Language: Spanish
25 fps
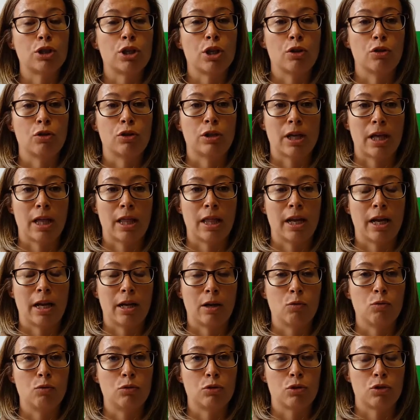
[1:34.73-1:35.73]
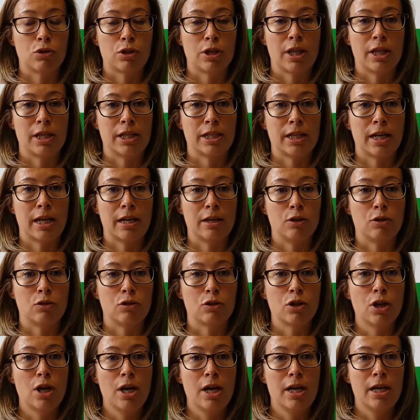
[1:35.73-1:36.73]
se dota de recursos
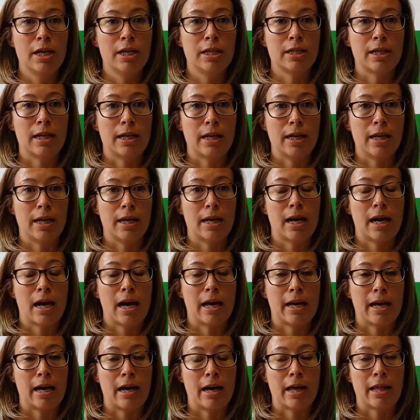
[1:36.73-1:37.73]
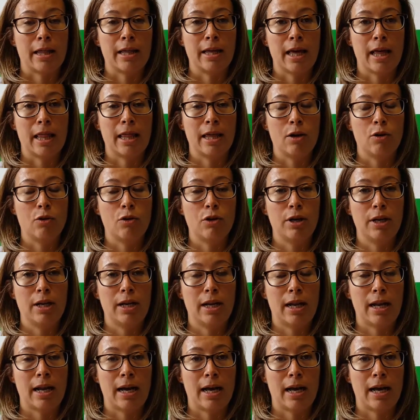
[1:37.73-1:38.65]
necesarios. a, día de hoy,